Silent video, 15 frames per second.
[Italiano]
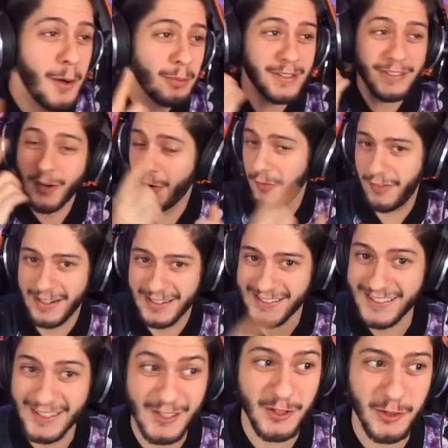Potevano fare
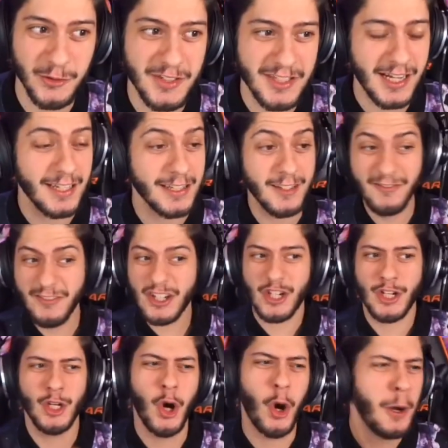ste stronzate,
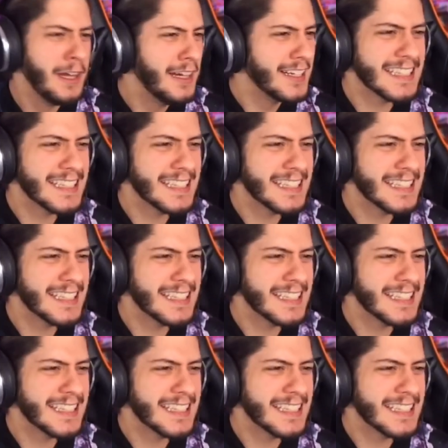invece no